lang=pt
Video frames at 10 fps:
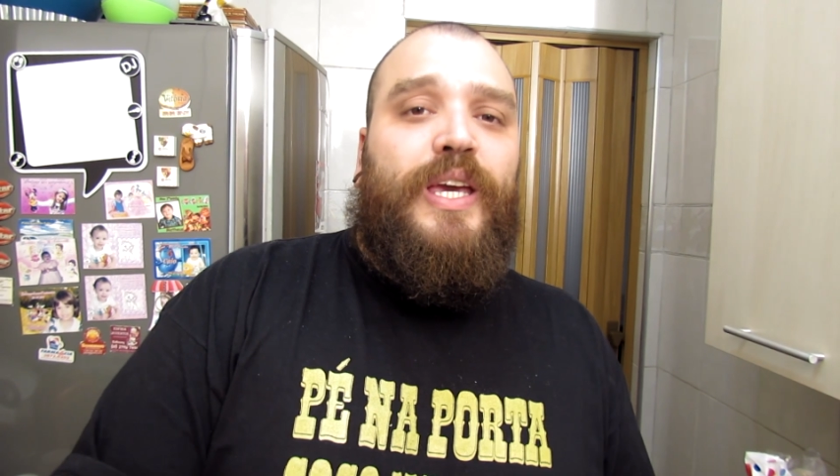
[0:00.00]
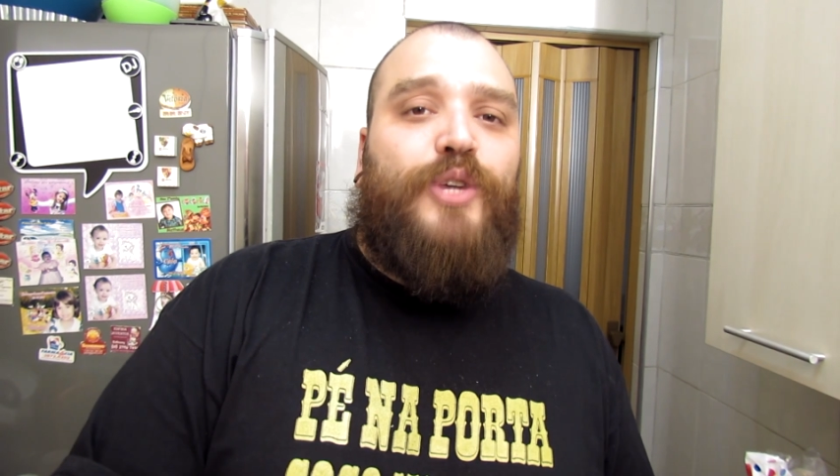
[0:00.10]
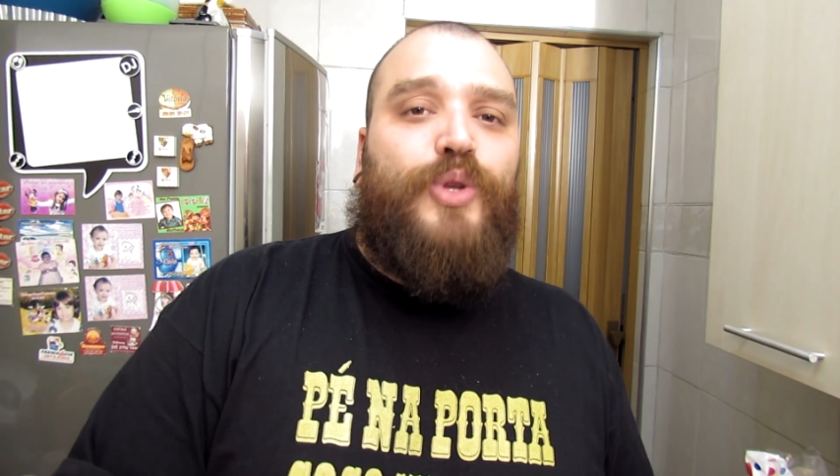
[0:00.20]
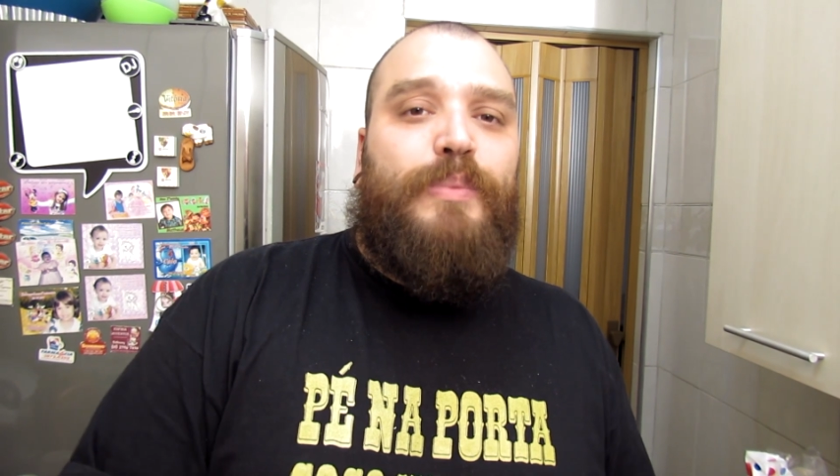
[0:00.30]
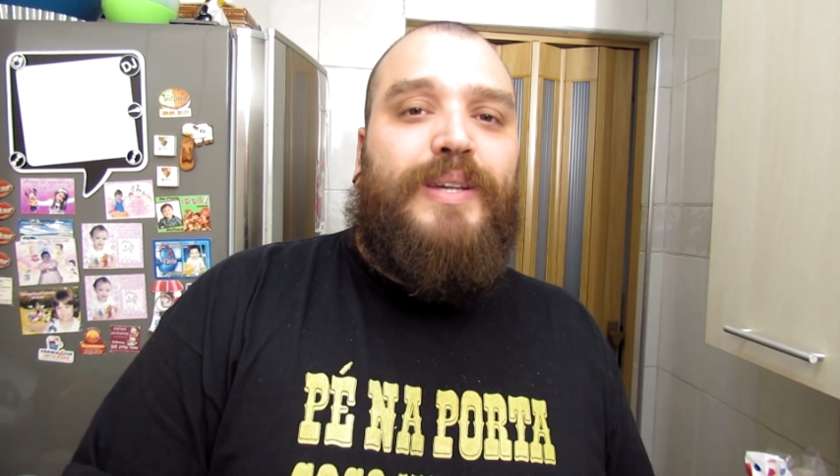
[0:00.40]
que
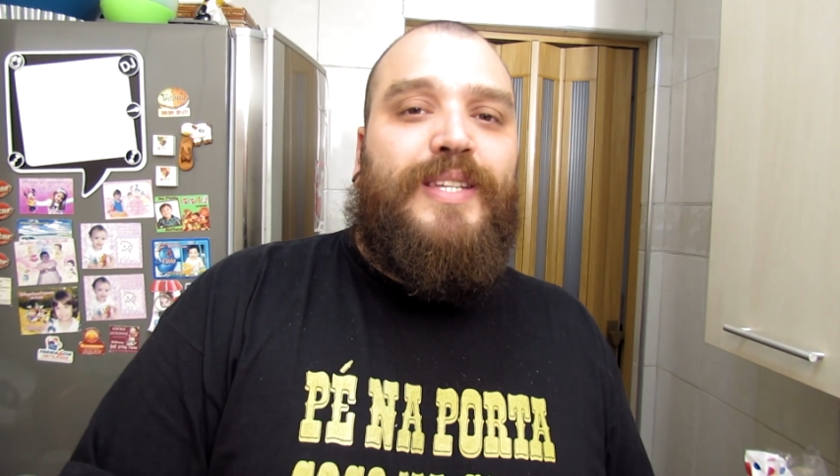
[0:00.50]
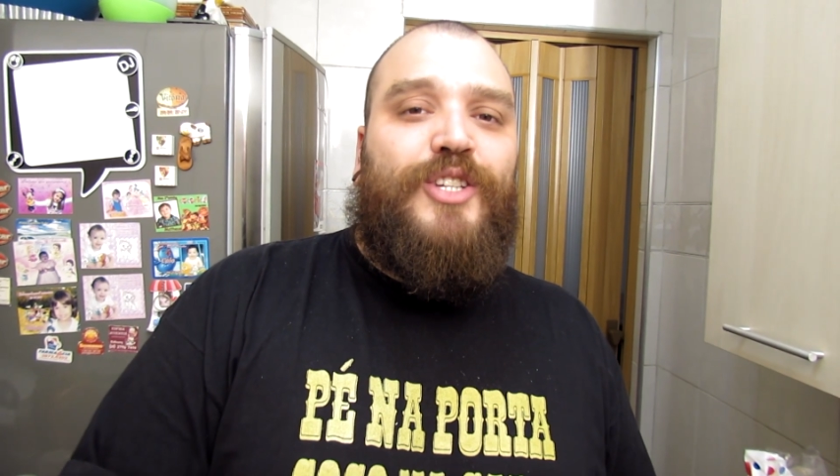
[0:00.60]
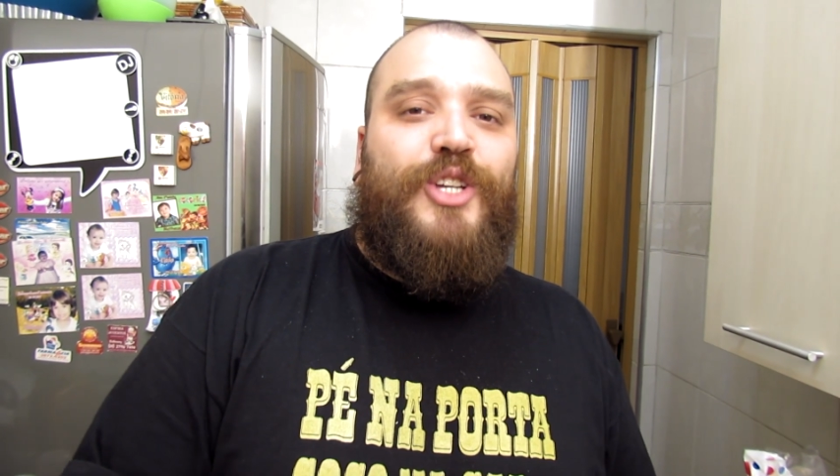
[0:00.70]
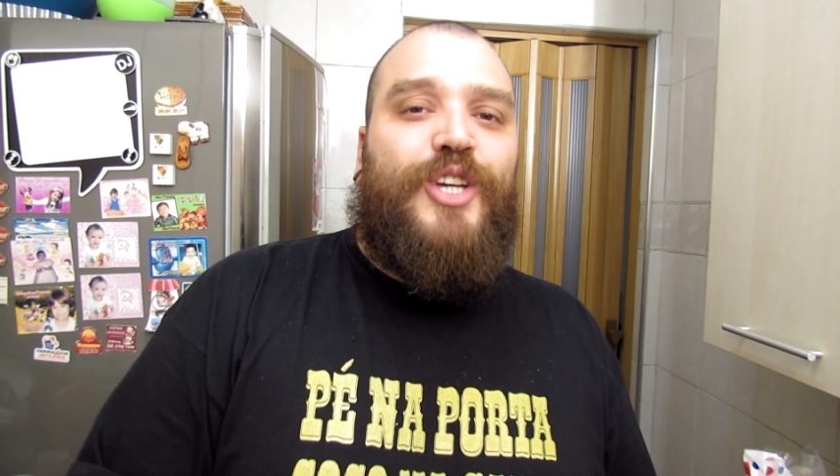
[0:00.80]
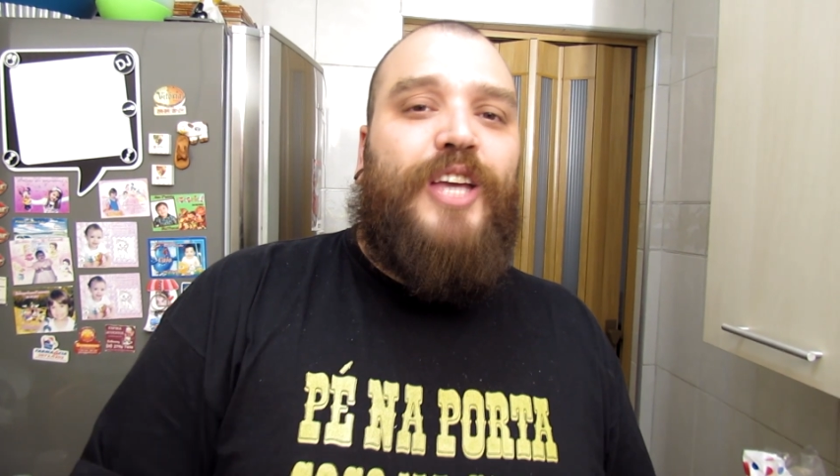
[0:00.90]
ajuda
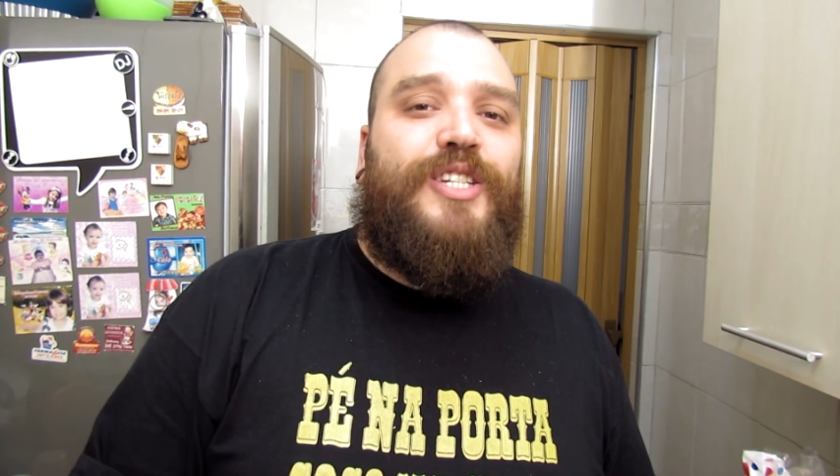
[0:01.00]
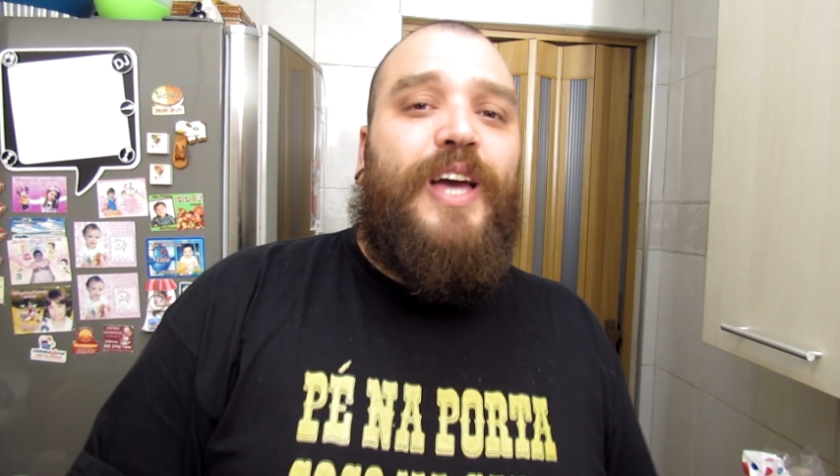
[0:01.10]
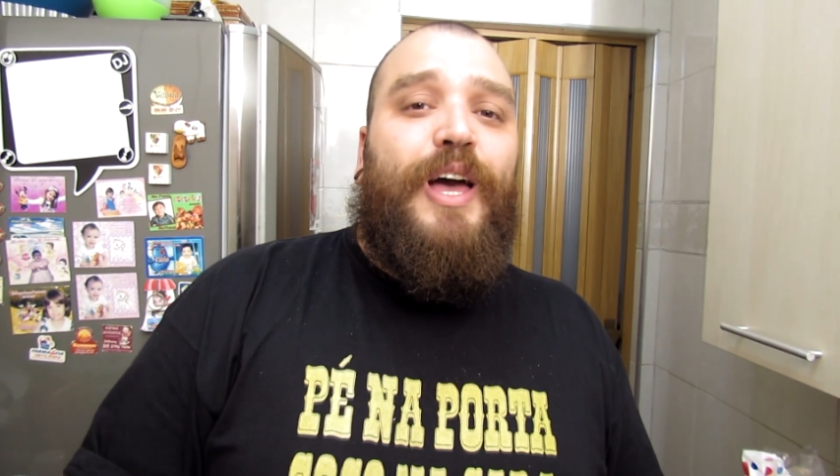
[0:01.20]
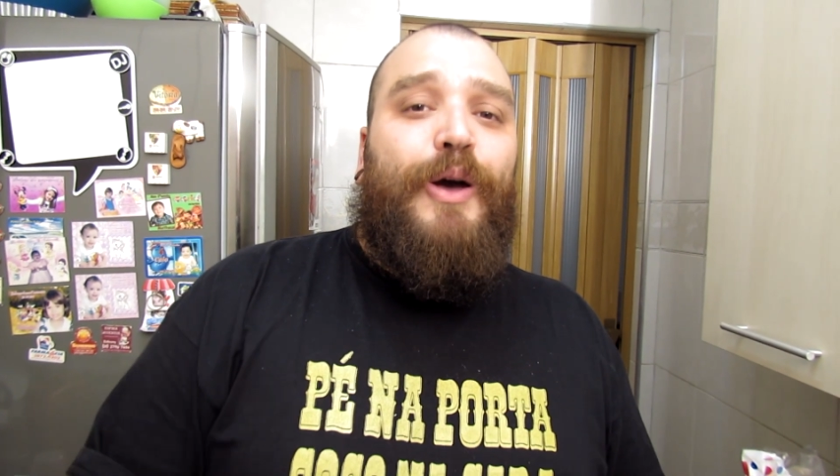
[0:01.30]
bastante a gente.